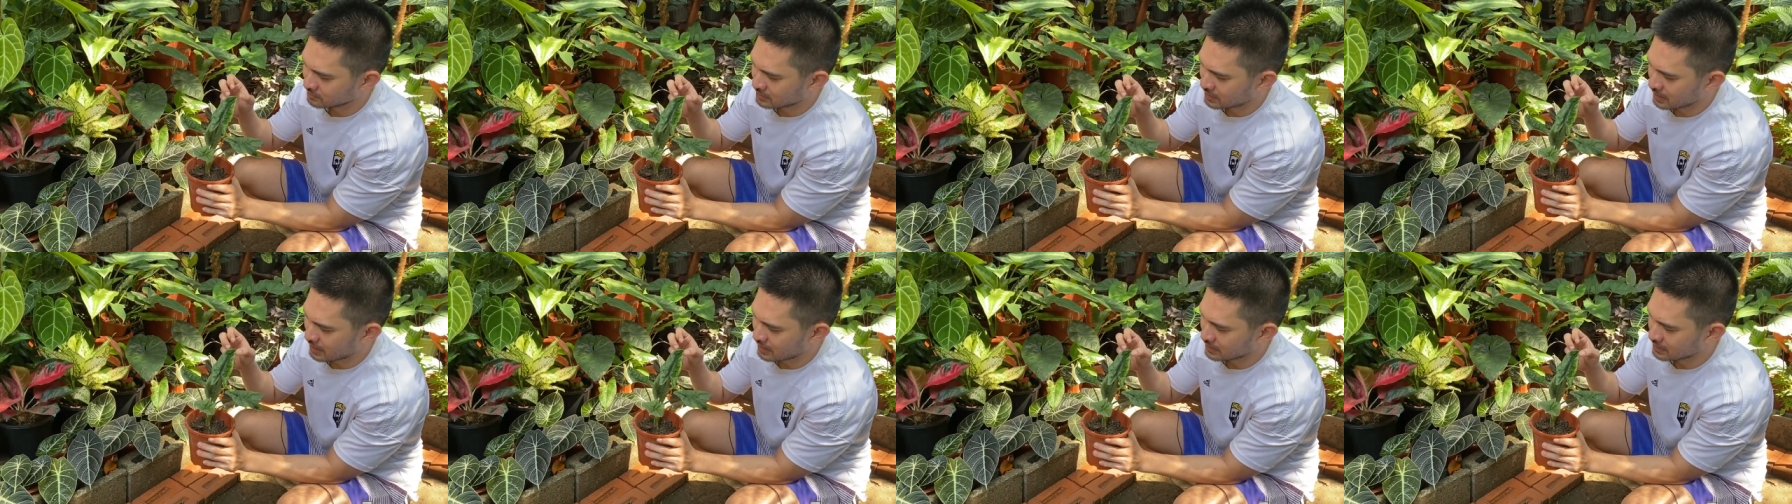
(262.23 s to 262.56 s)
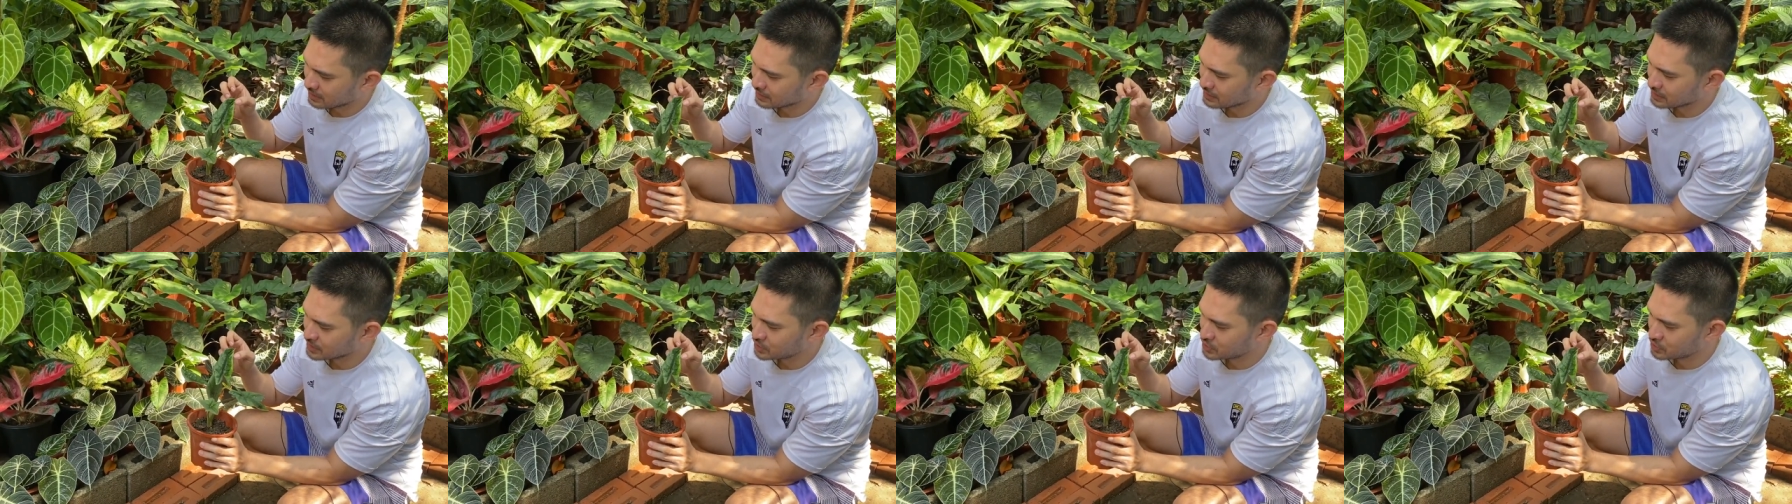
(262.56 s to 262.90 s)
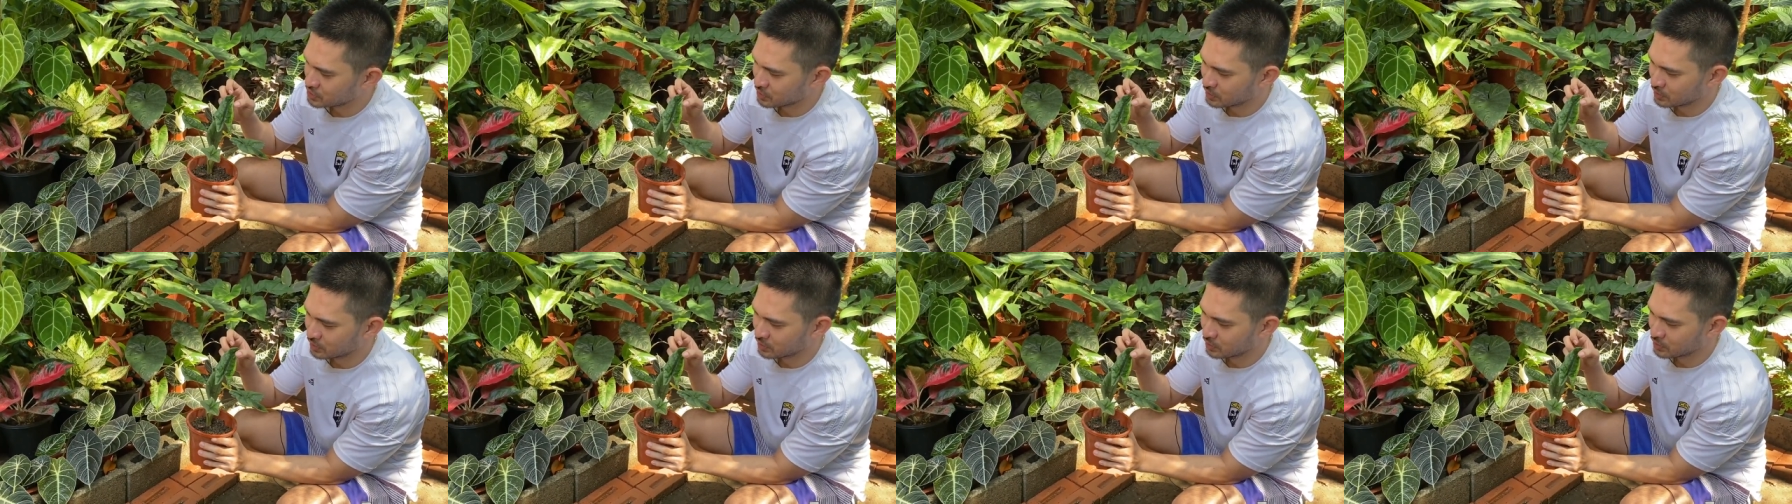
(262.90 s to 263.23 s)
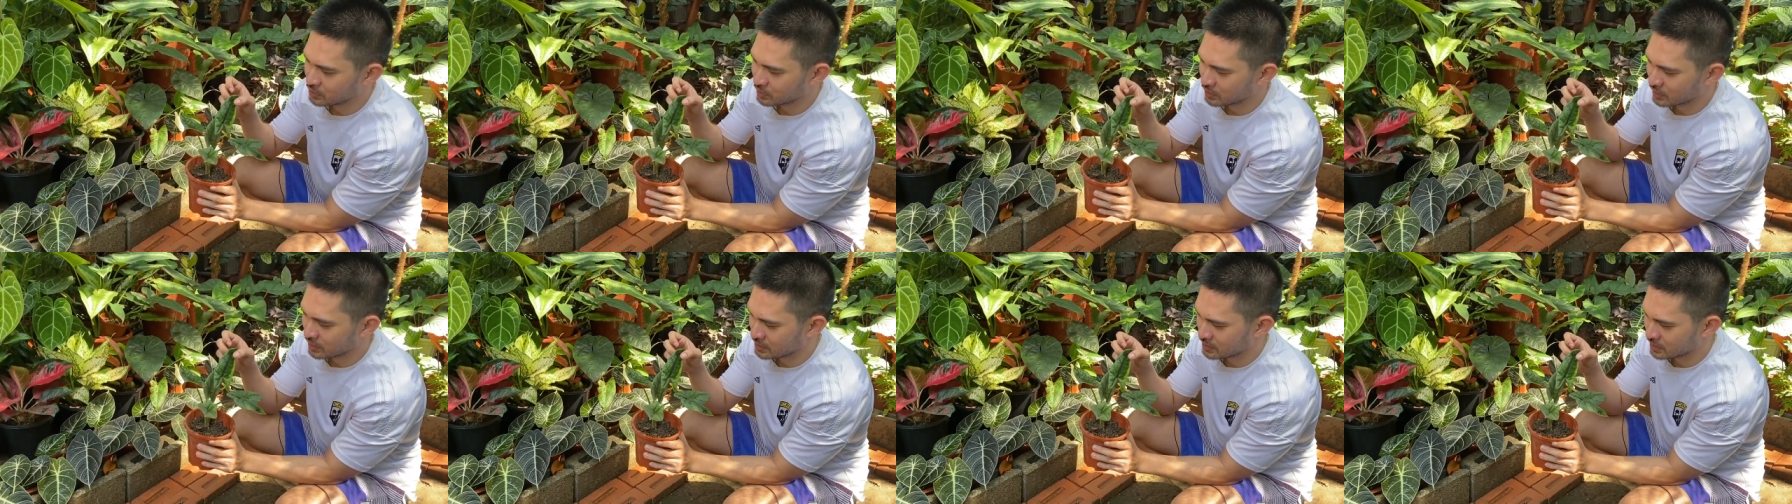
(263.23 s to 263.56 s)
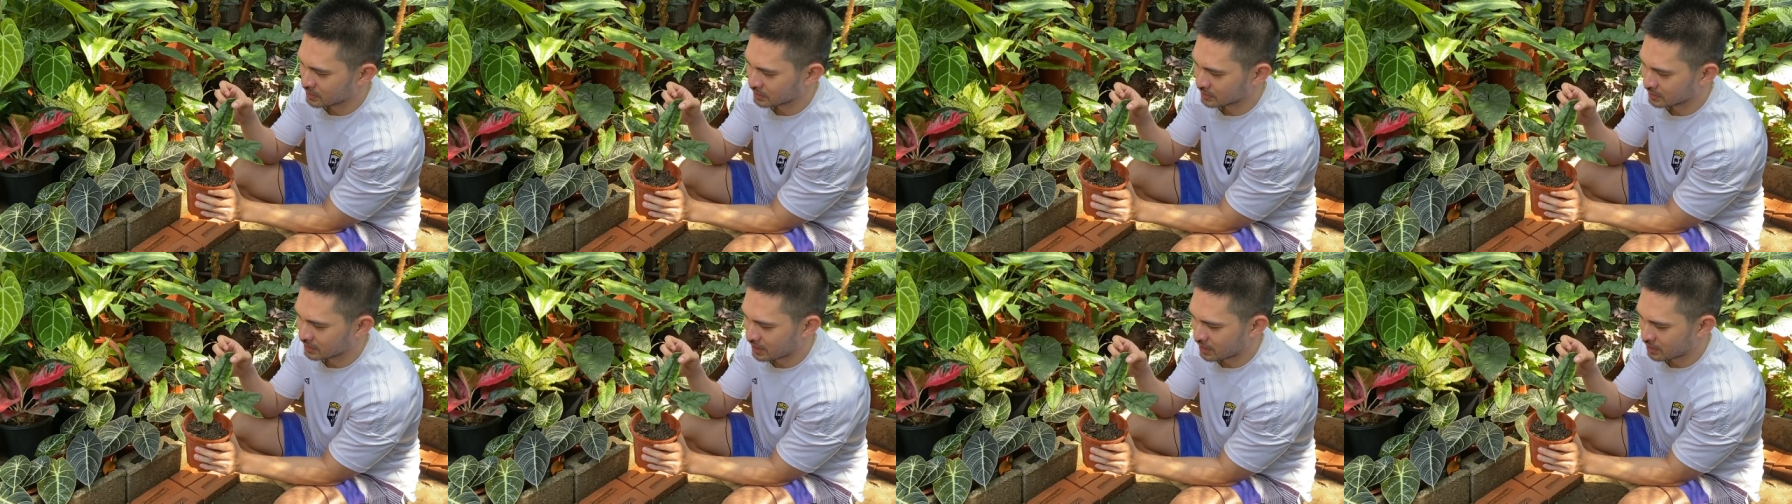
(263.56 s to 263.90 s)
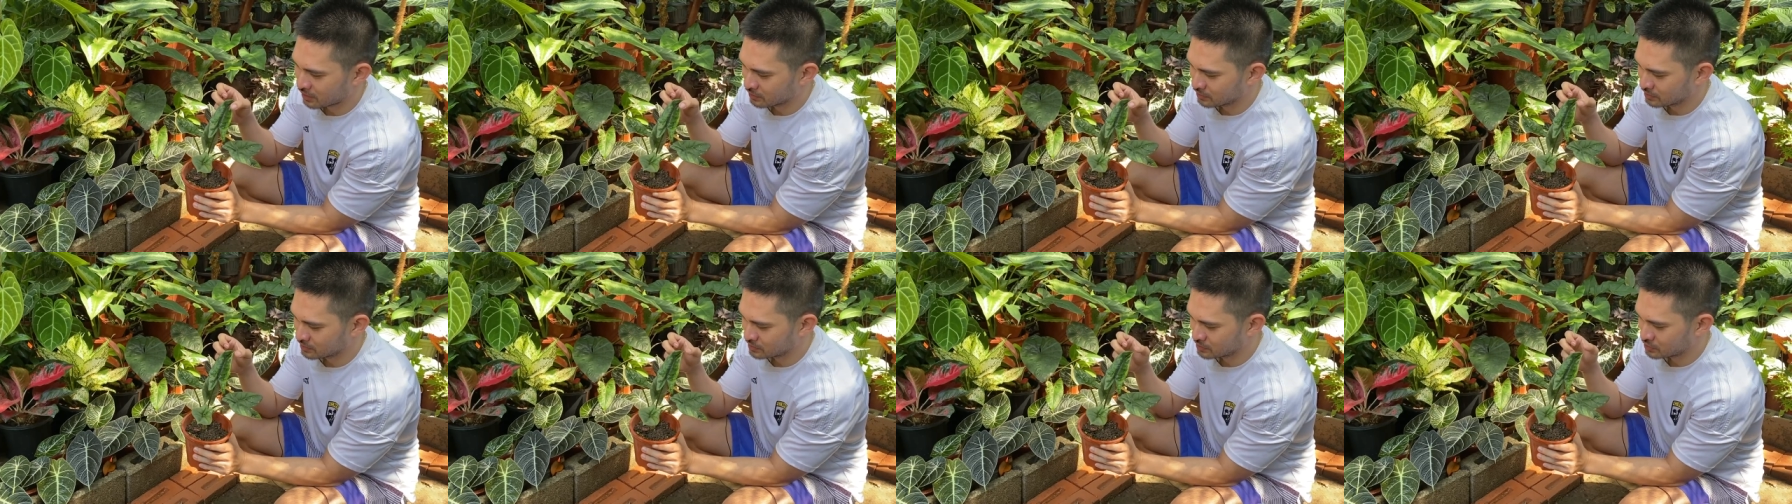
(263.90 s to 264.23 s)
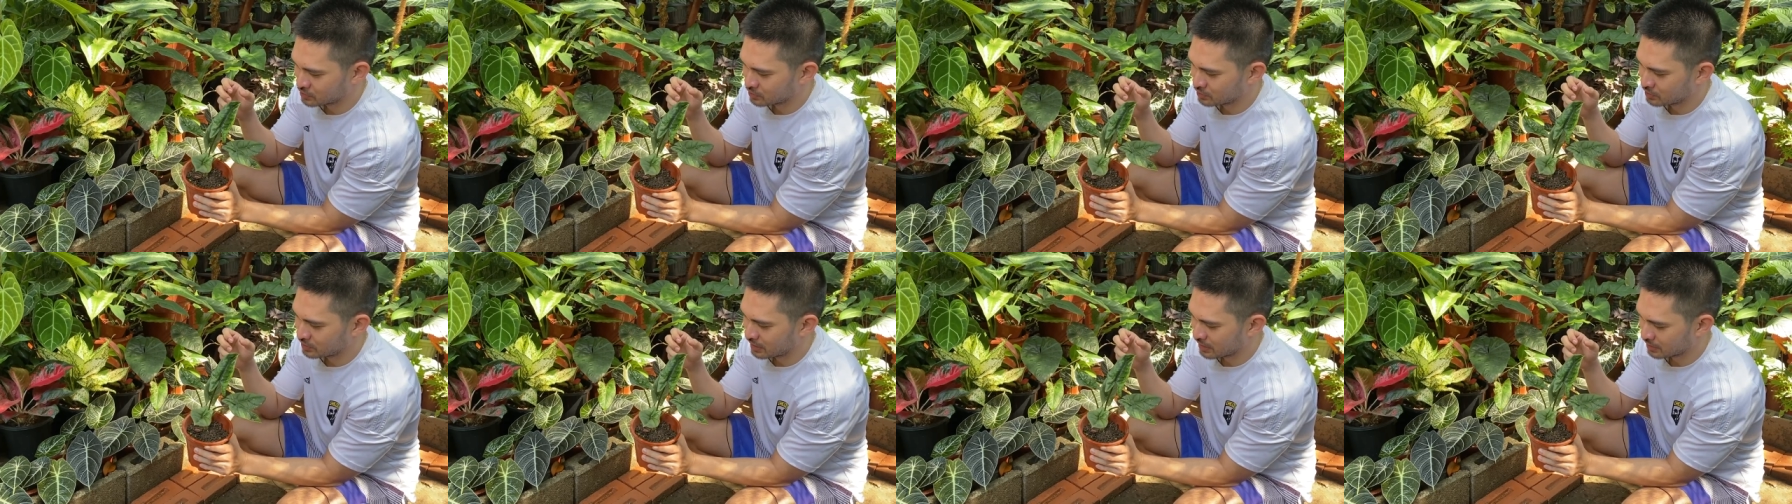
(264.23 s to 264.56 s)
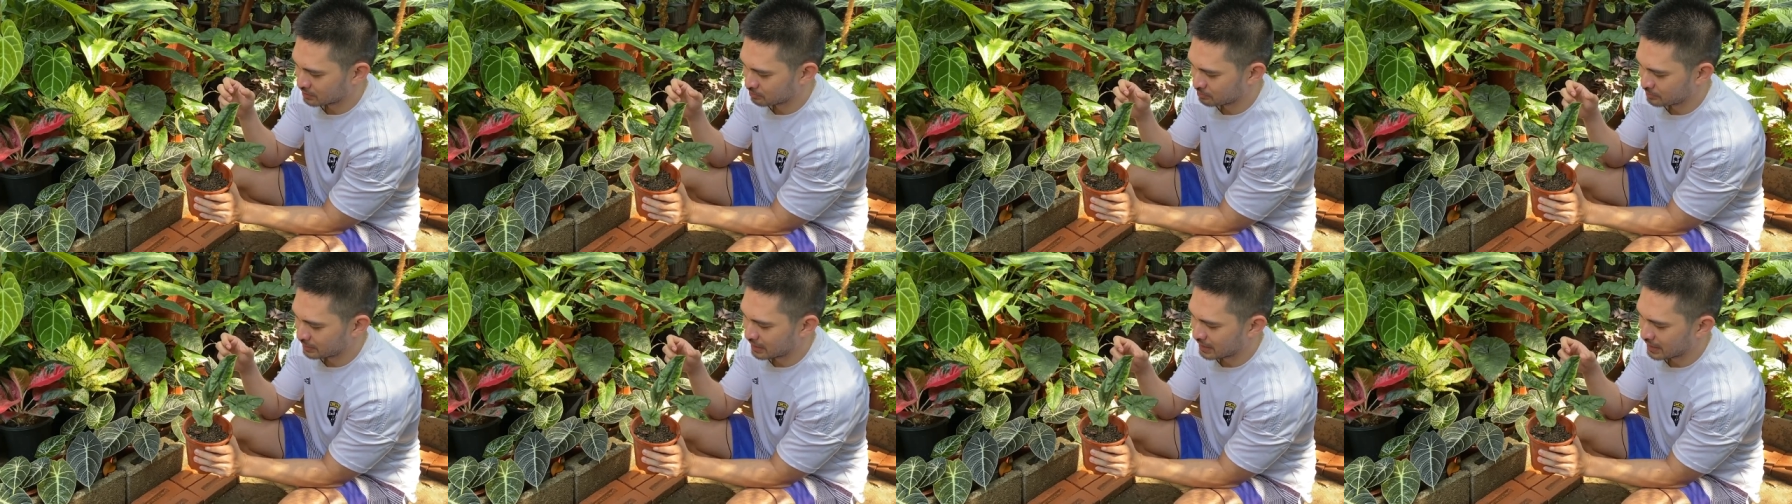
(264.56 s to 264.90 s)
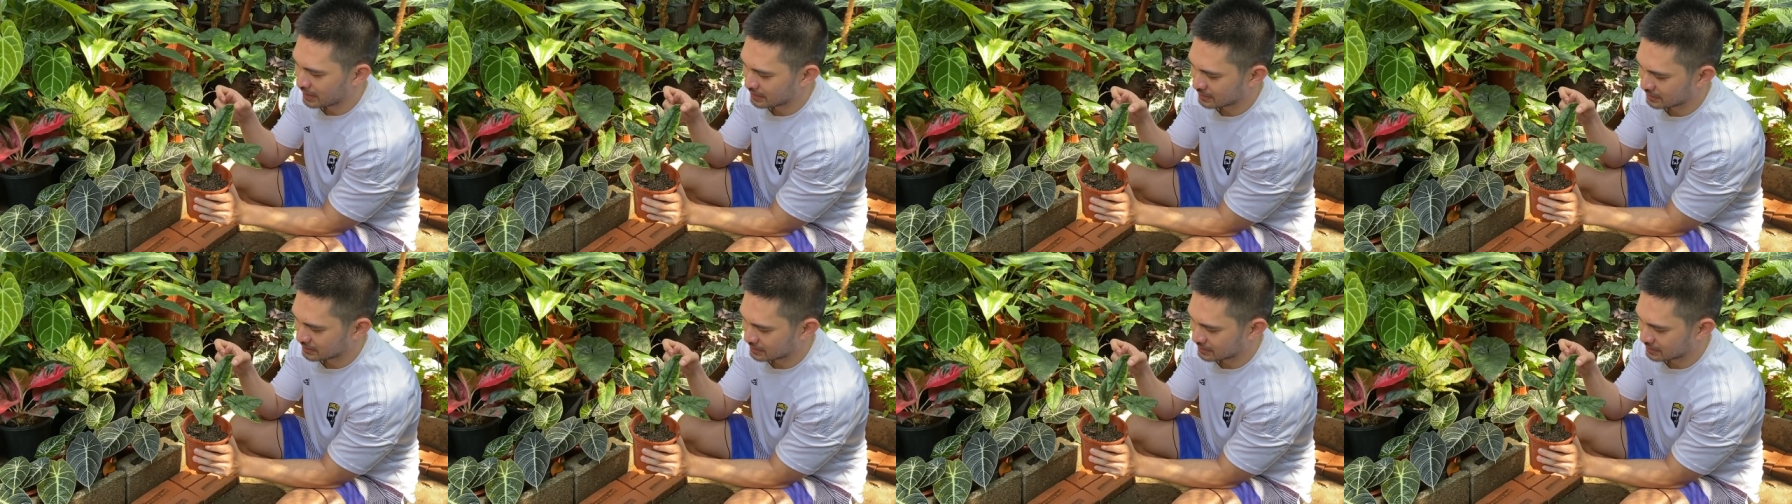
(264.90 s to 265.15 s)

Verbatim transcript: talagang issue ito yung kanyang dahon. It should not be like